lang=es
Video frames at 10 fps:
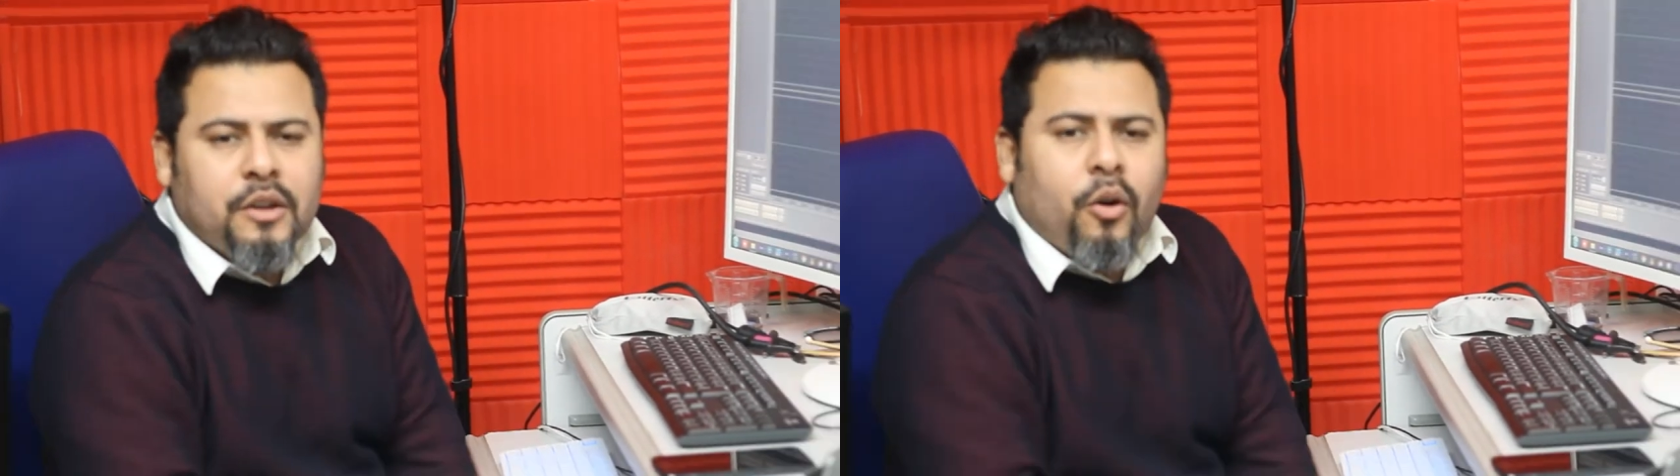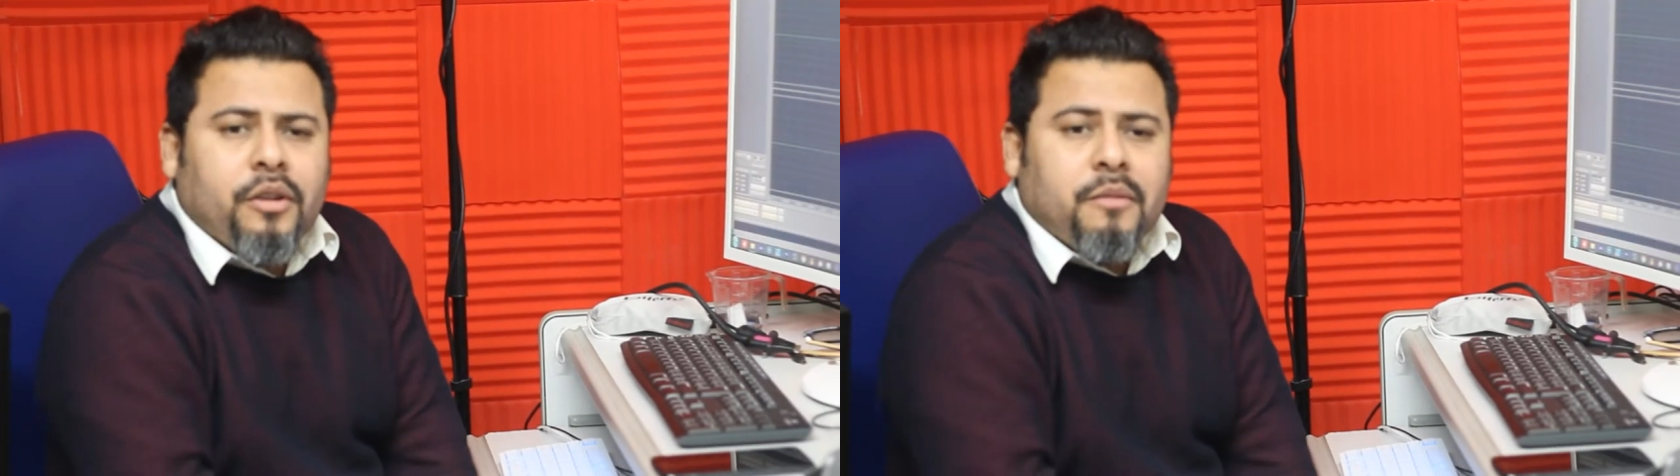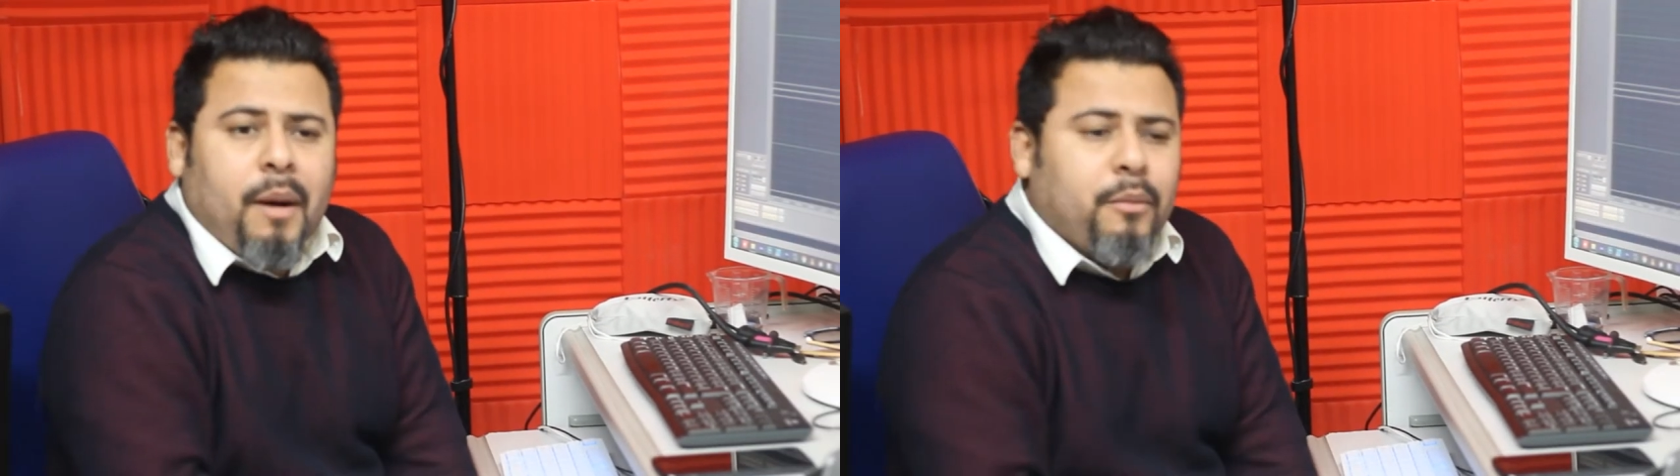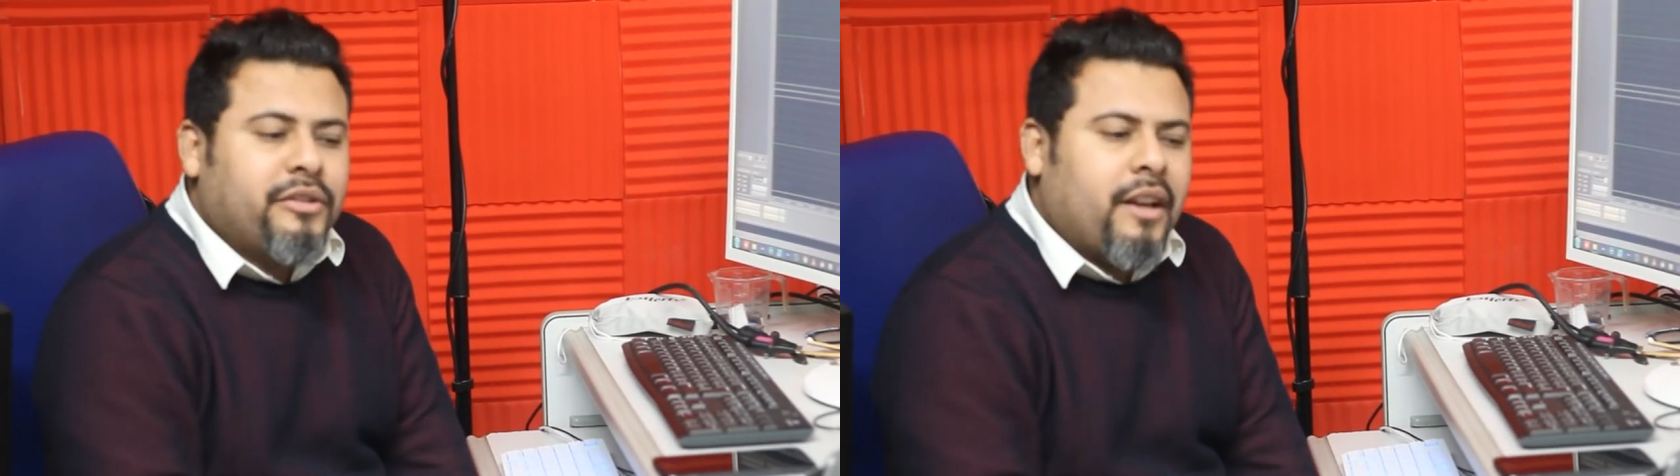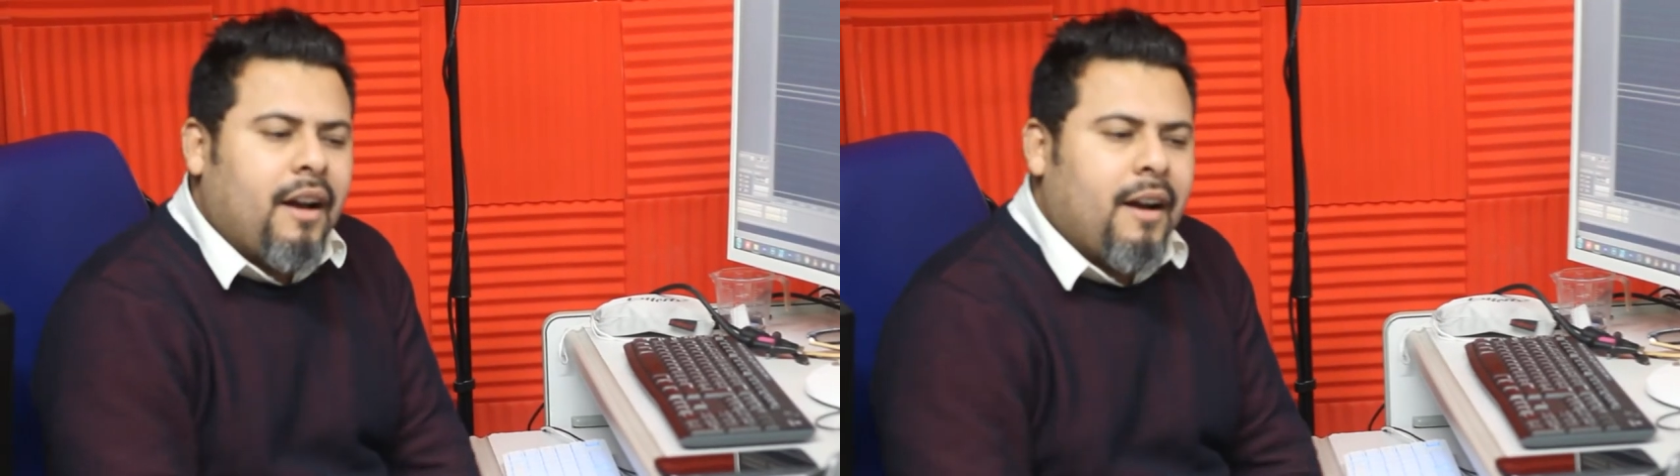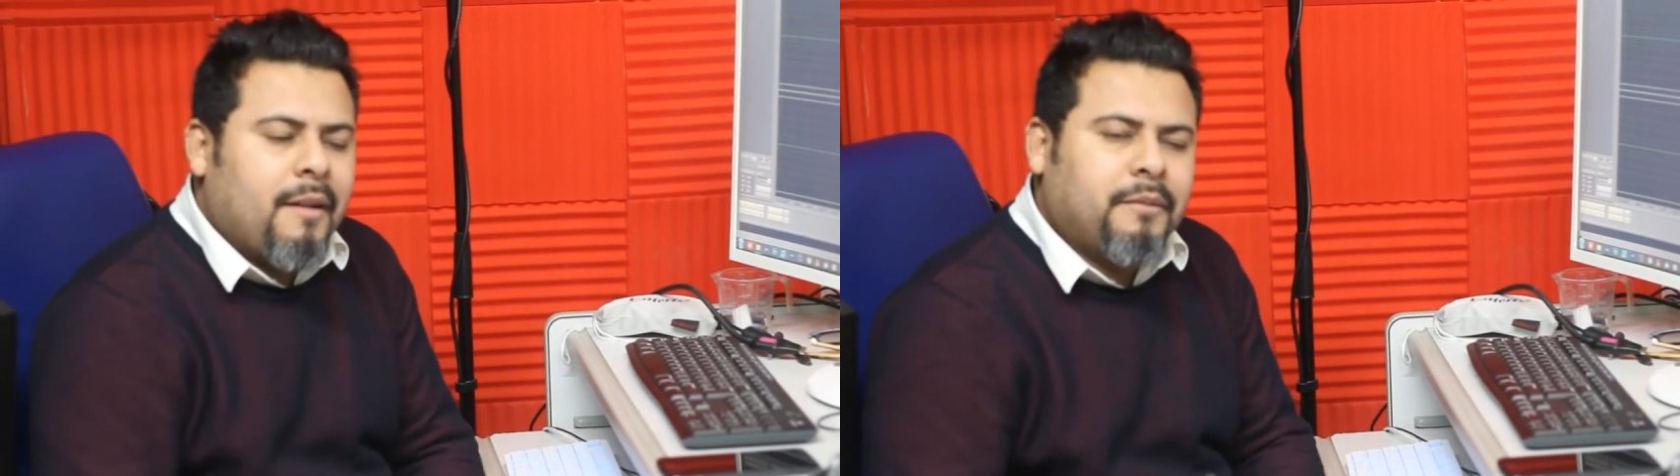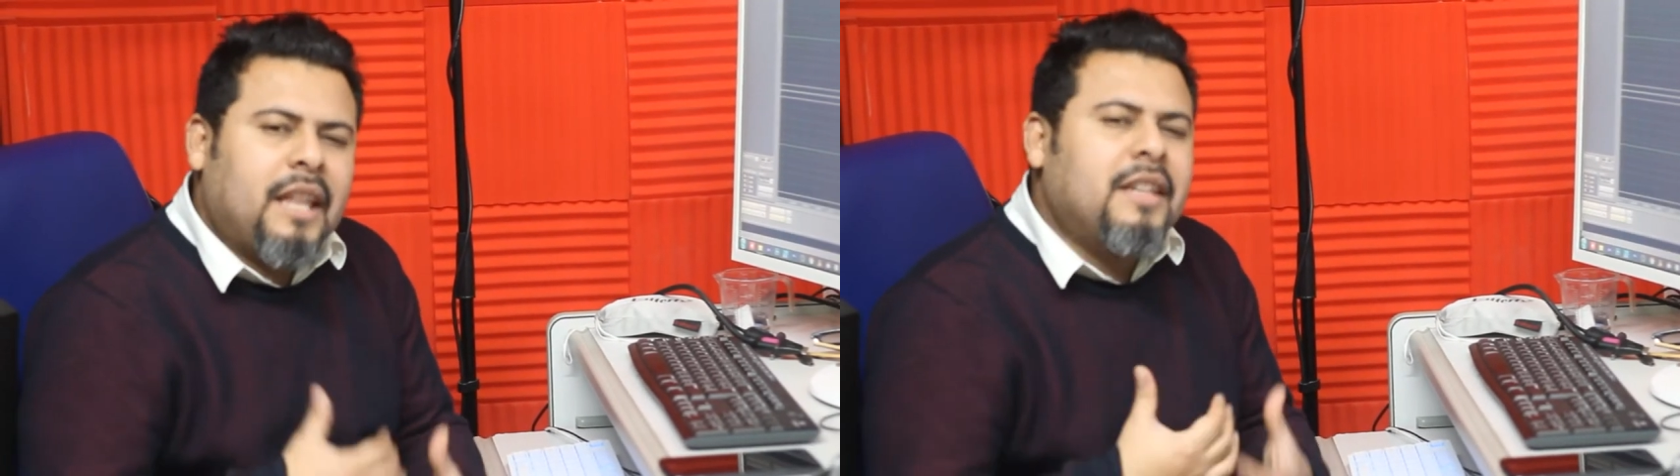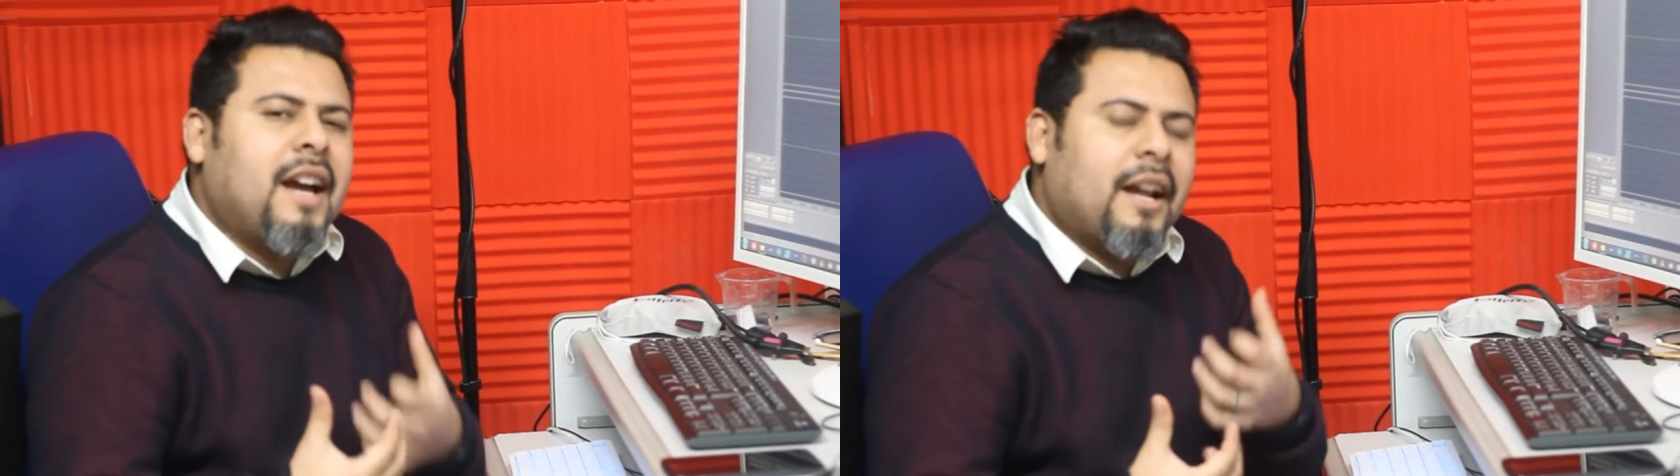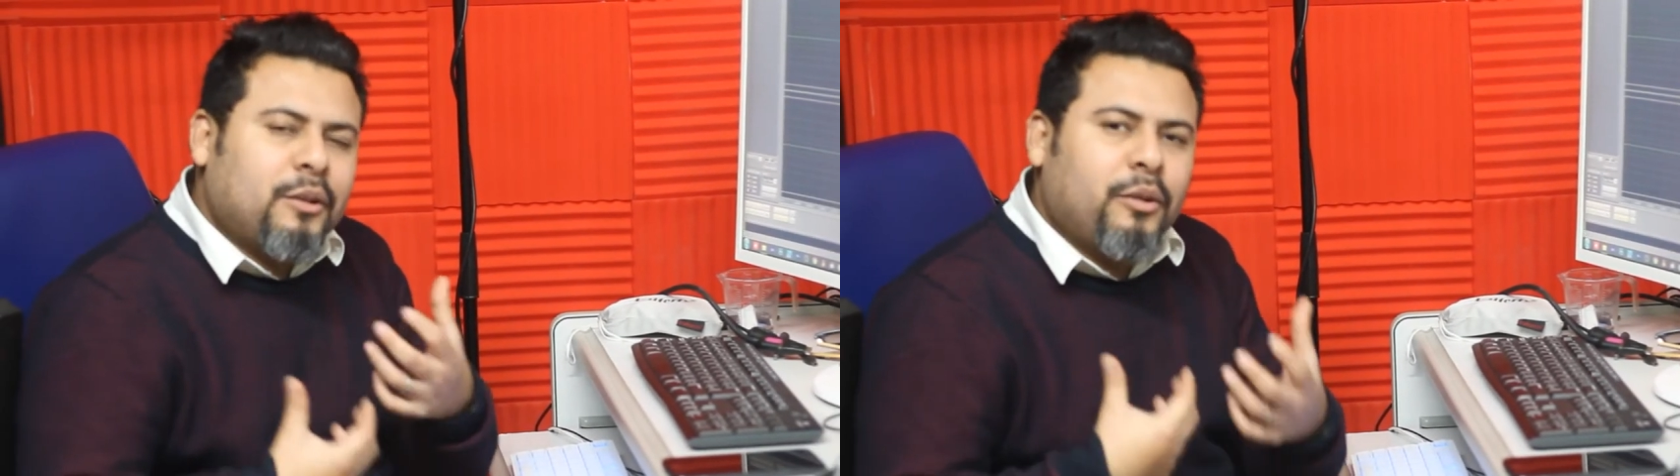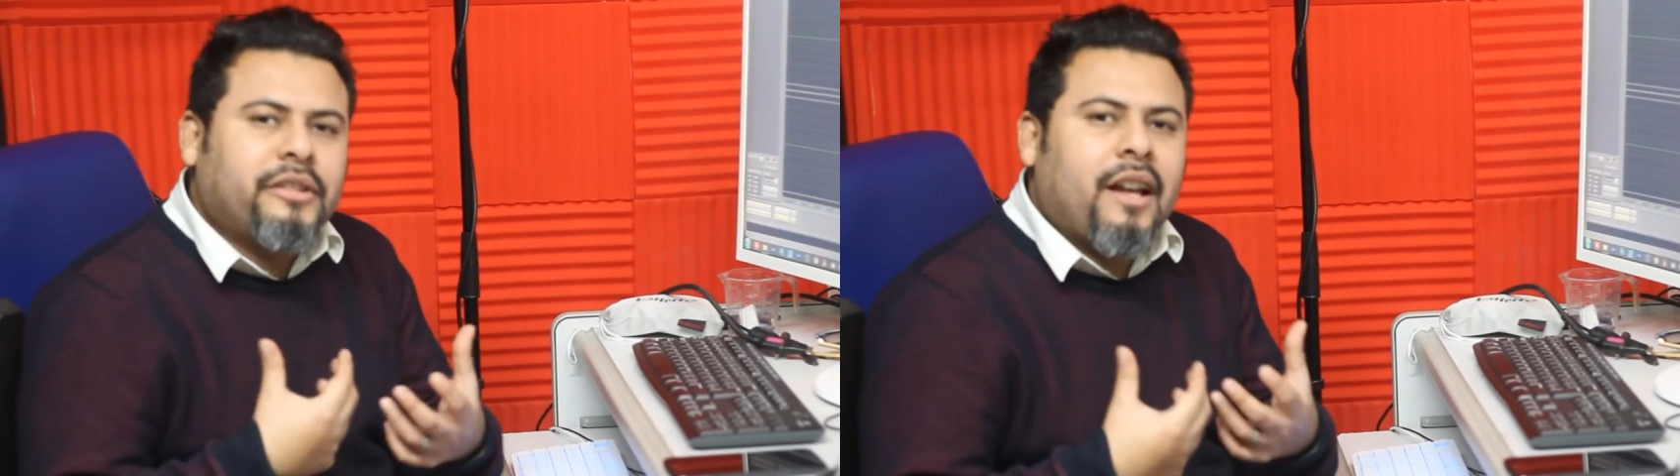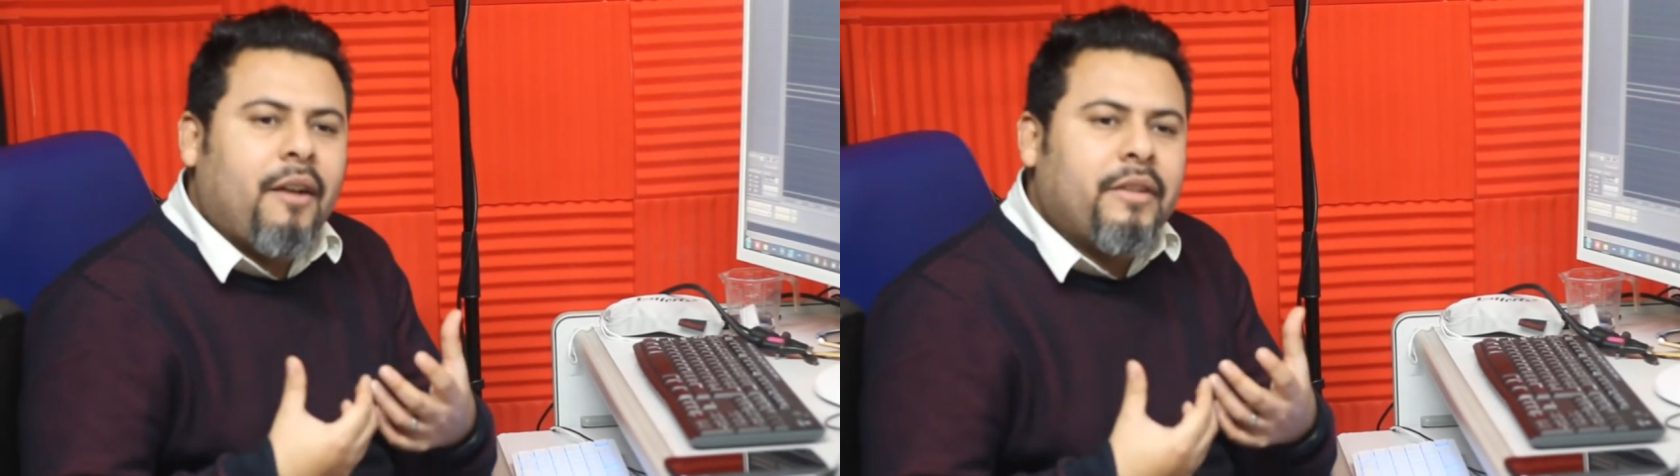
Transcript: y hoy vamos a dedicarnos a